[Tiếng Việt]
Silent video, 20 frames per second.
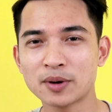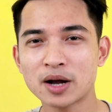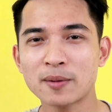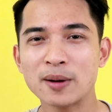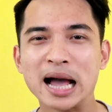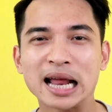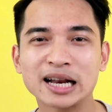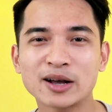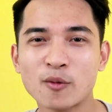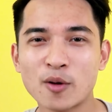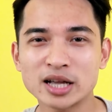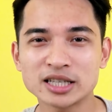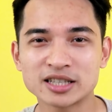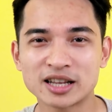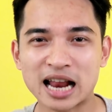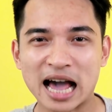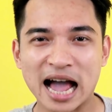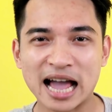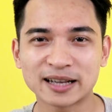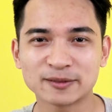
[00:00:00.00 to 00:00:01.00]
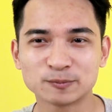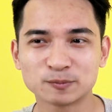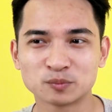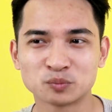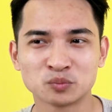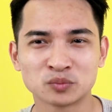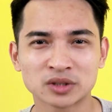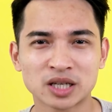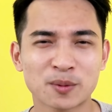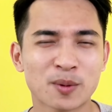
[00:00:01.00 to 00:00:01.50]
mừng các bạn đã quay trở lại.
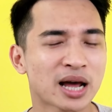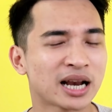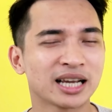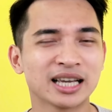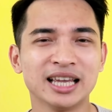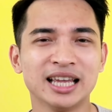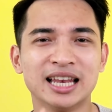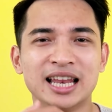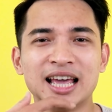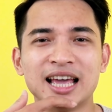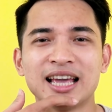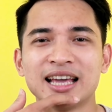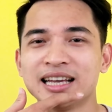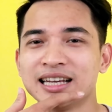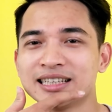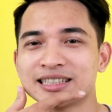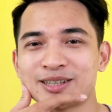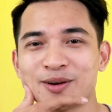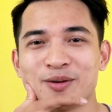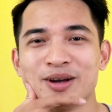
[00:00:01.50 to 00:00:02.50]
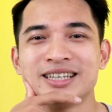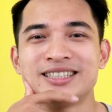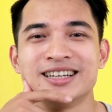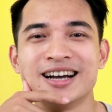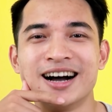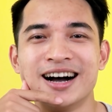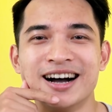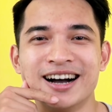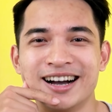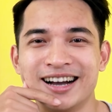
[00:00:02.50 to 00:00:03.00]
Ừ, các bạn đã nghỉ lễ xong hết
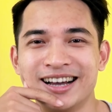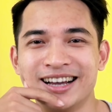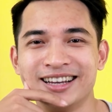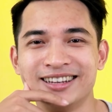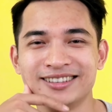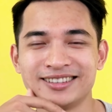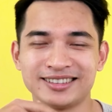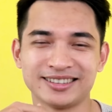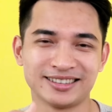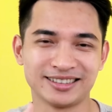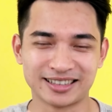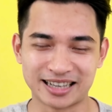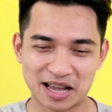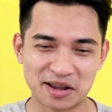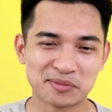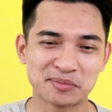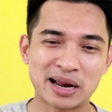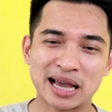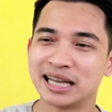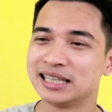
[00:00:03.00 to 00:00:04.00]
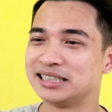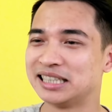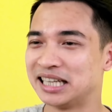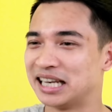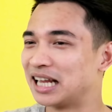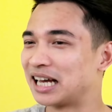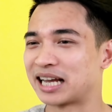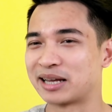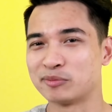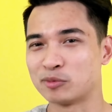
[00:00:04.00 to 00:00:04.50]
chưa? À, ngày hôm nay thì
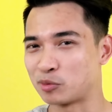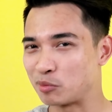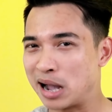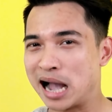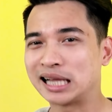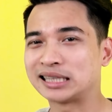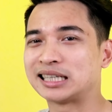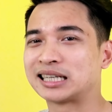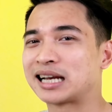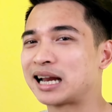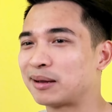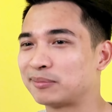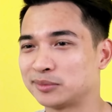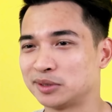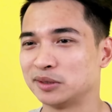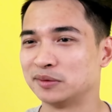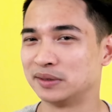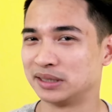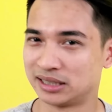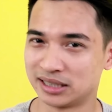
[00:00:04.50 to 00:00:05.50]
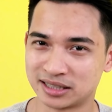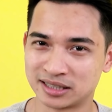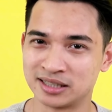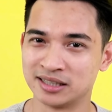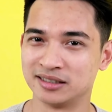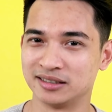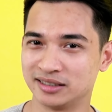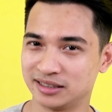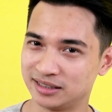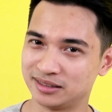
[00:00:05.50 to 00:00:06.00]
là ngày mùng 3 tháng 5 rồi và thực
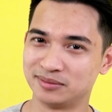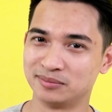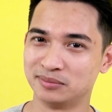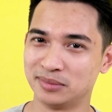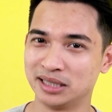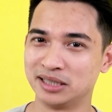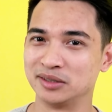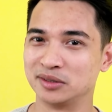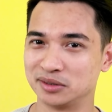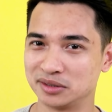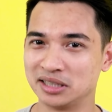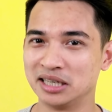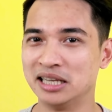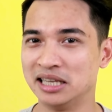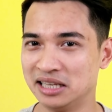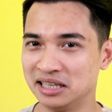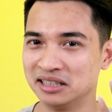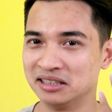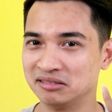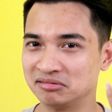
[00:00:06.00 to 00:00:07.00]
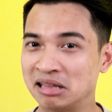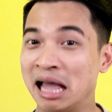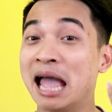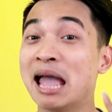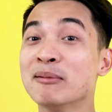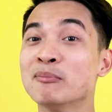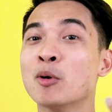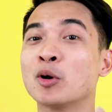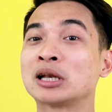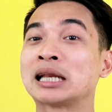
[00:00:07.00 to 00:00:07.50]
sự là mình còn nghỉ
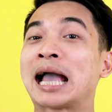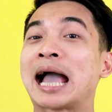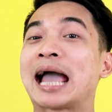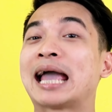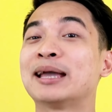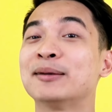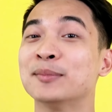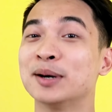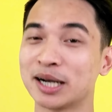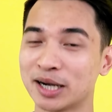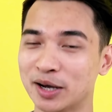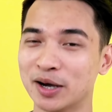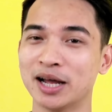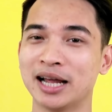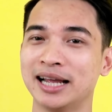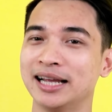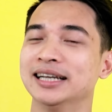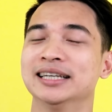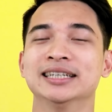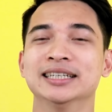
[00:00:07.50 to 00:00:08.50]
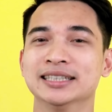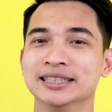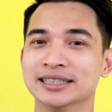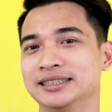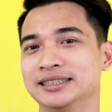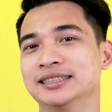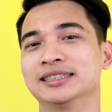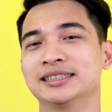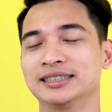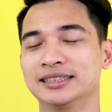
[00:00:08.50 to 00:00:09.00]
thêm một ngày nữa rồi ấy.
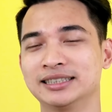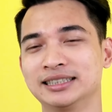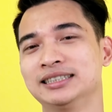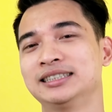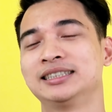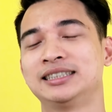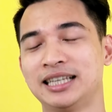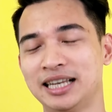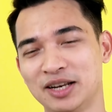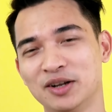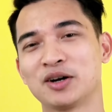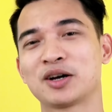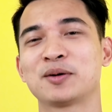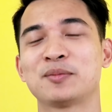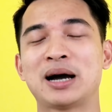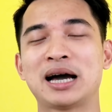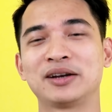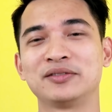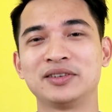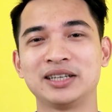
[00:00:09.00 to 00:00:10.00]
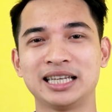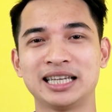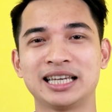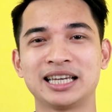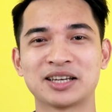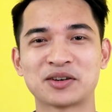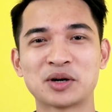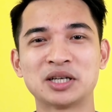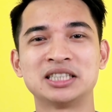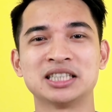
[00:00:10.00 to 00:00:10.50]
À, xin lỗi các bạn
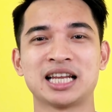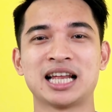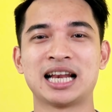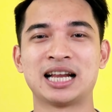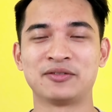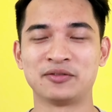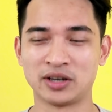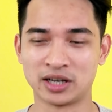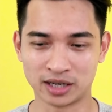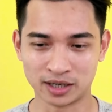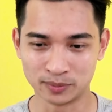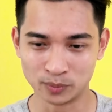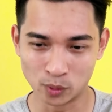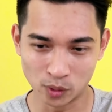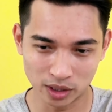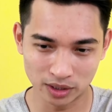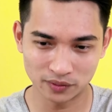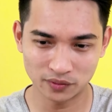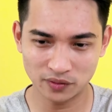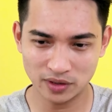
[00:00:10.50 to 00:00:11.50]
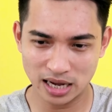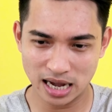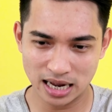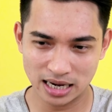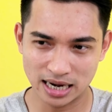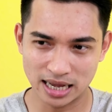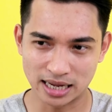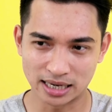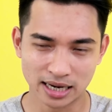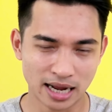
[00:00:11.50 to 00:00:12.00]
vì quay trở lại làm việc hơi muộn
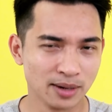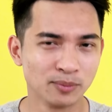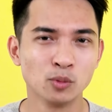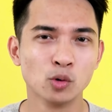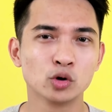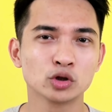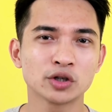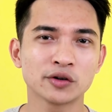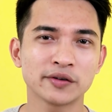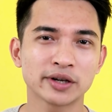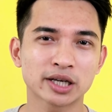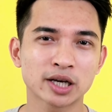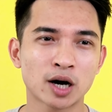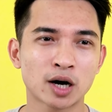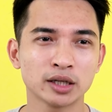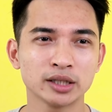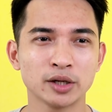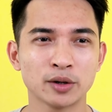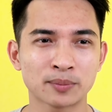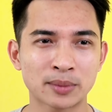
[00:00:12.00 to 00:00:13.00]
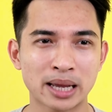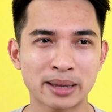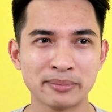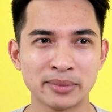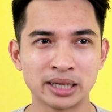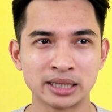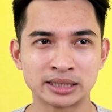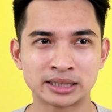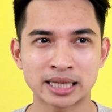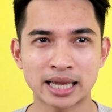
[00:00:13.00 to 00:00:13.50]
và để đền bù cho việc đó thì hôm nay
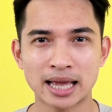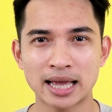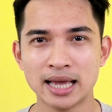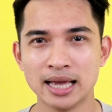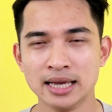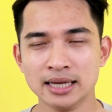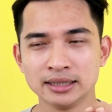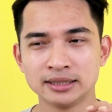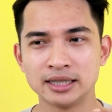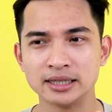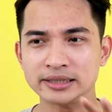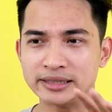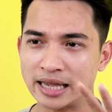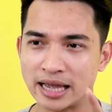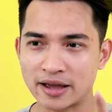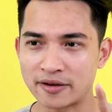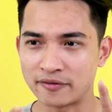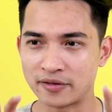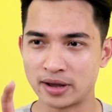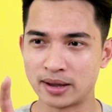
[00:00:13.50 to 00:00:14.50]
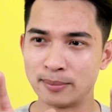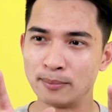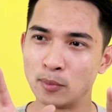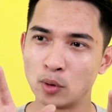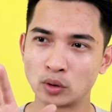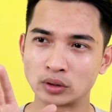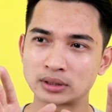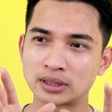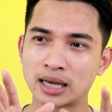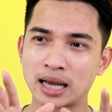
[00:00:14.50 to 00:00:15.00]
mình sẽ chia sẻ về
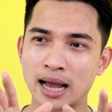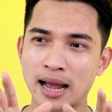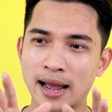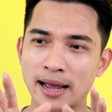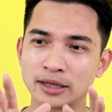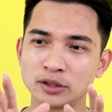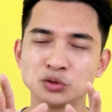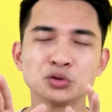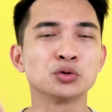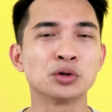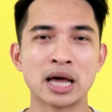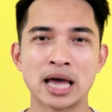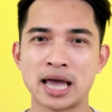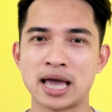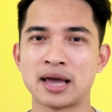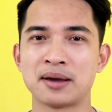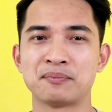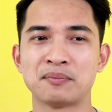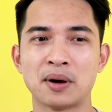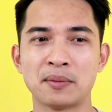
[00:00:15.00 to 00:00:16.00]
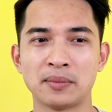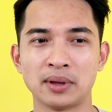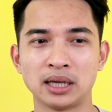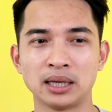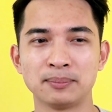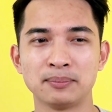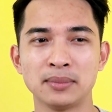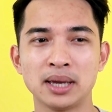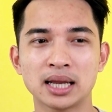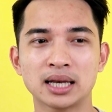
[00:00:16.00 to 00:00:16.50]
một cái chủ đề mà
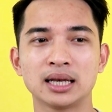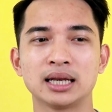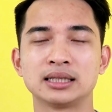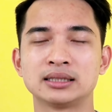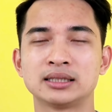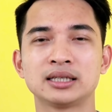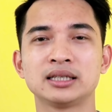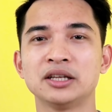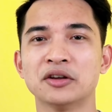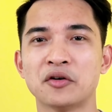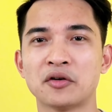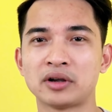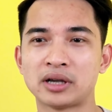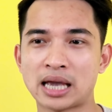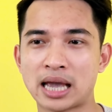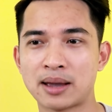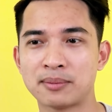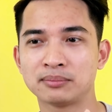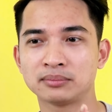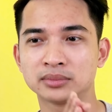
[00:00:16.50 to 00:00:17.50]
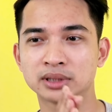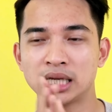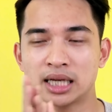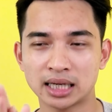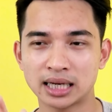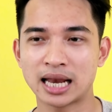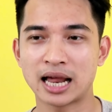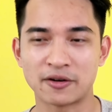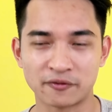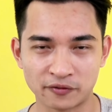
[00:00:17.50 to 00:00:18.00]
mình biết là rất nhiều anh em thích
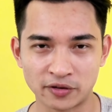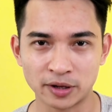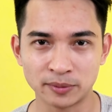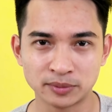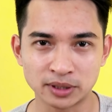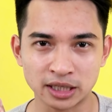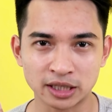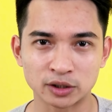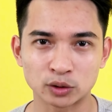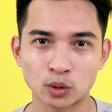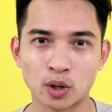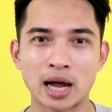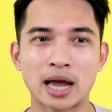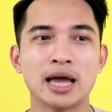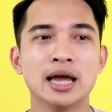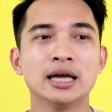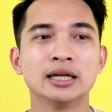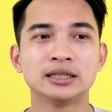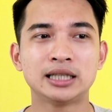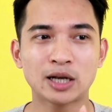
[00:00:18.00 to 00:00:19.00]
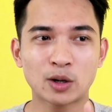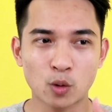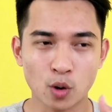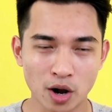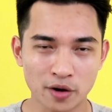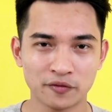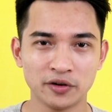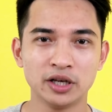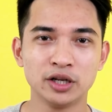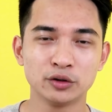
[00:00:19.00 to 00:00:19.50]
làm phim trên điện thoại, thích
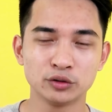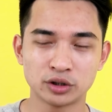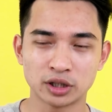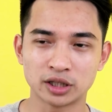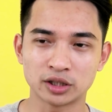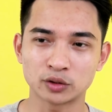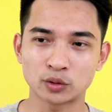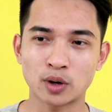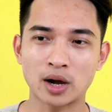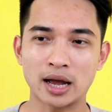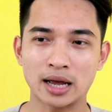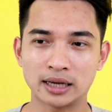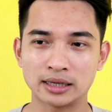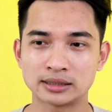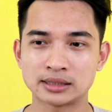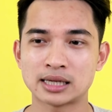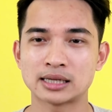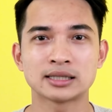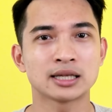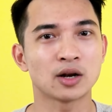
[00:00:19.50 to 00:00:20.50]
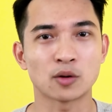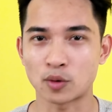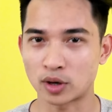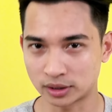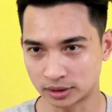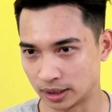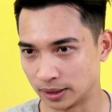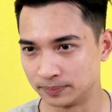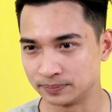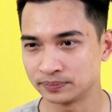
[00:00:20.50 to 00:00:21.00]
quay video trên điện thoại sẽ rất là
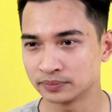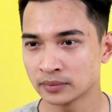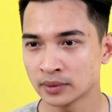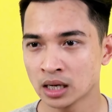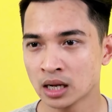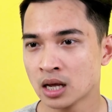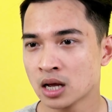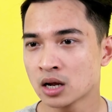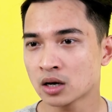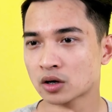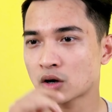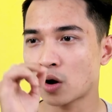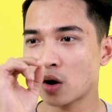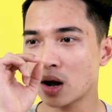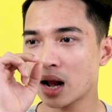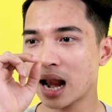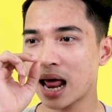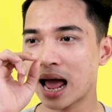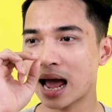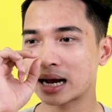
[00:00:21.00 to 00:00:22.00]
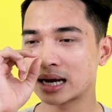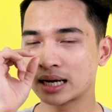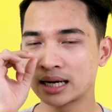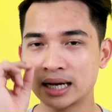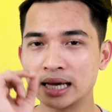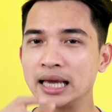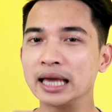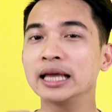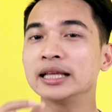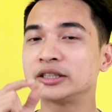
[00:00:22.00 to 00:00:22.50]
quan tâm. Đó là
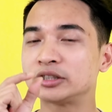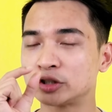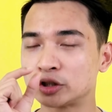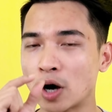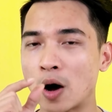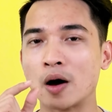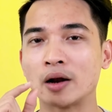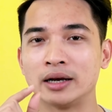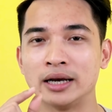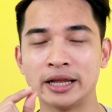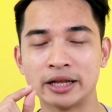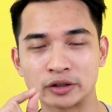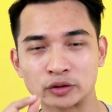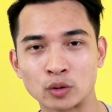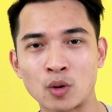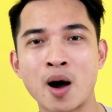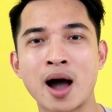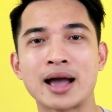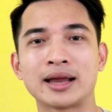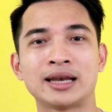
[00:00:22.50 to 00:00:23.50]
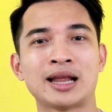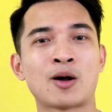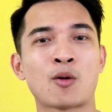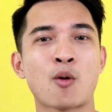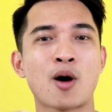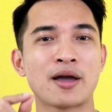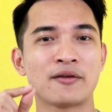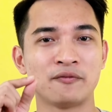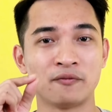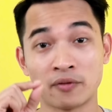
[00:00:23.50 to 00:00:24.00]
khi chọn điện thoại để
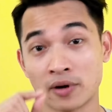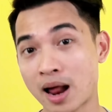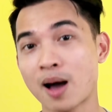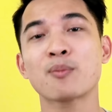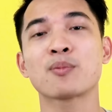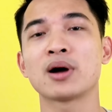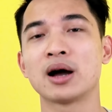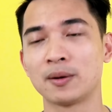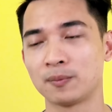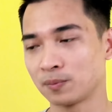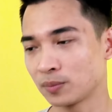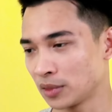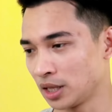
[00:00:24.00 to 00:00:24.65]
quay vlog ạ